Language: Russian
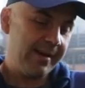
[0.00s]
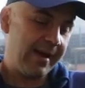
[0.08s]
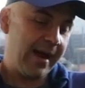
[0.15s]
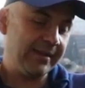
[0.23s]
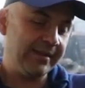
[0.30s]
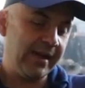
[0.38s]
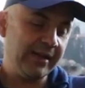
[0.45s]

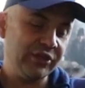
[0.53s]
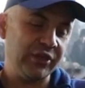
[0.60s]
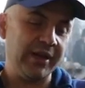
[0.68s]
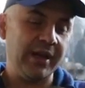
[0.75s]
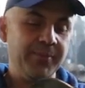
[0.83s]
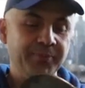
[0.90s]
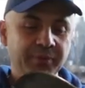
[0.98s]
А
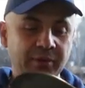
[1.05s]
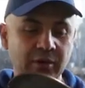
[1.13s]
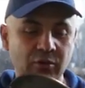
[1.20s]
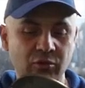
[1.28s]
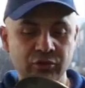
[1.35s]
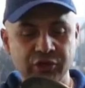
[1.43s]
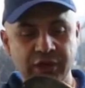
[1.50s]
дальше
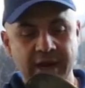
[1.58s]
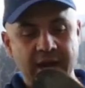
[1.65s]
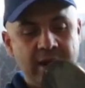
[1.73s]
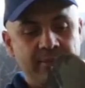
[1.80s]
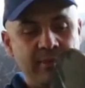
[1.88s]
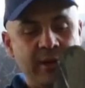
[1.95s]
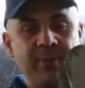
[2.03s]

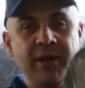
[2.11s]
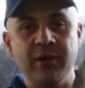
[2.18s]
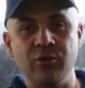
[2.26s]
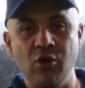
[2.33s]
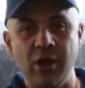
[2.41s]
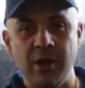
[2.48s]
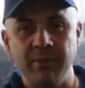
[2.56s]
уже мы
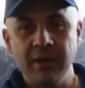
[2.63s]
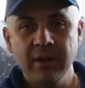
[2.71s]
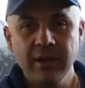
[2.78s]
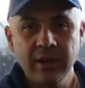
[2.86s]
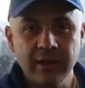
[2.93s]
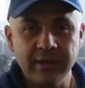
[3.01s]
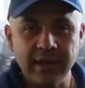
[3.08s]
переходим
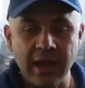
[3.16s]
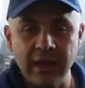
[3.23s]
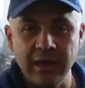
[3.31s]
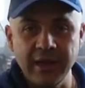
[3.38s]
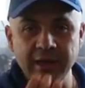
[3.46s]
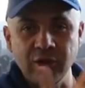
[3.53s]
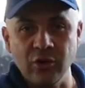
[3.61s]
на
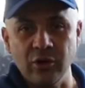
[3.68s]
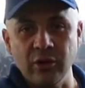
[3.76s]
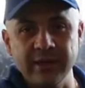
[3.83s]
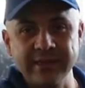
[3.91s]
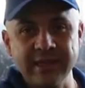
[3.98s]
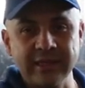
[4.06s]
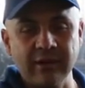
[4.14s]
линию
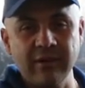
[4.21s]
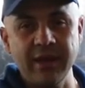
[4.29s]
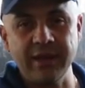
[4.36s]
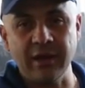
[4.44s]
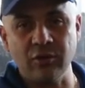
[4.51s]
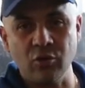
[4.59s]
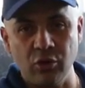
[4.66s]

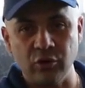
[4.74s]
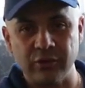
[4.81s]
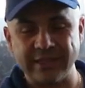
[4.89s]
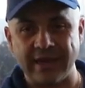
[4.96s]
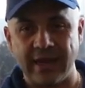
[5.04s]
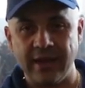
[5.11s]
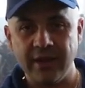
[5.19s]
изготовления
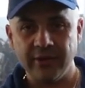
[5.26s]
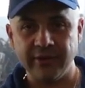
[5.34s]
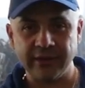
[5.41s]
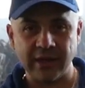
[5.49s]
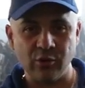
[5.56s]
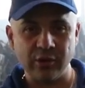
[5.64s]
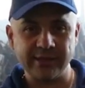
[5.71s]
конуса
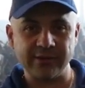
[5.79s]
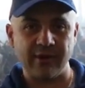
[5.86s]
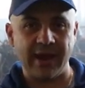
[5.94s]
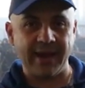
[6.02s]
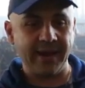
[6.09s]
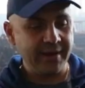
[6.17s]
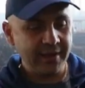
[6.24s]
винтовой
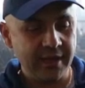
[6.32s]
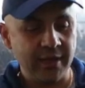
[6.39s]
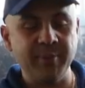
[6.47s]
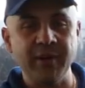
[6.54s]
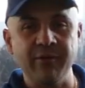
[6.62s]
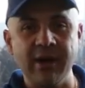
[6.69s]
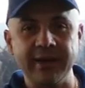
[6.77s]
сваи и
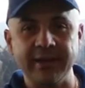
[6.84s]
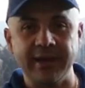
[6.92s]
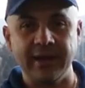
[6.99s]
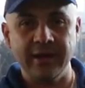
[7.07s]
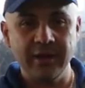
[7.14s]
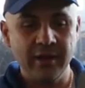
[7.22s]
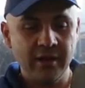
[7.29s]

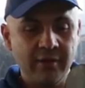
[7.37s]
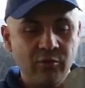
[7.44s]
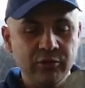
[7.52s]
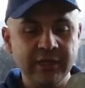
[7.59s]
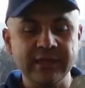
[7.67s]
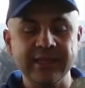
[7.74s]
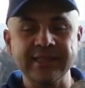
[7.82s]
приварки
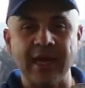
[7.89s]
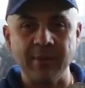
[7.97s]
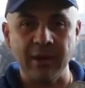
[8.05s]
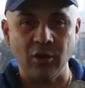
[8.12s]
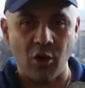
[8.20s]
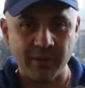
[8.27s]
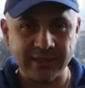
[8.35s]
вот этой
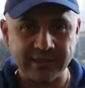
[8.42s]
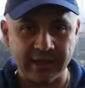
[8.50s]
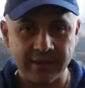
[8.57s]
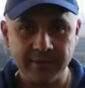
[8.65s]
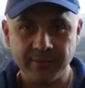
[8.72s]
самой лопасти.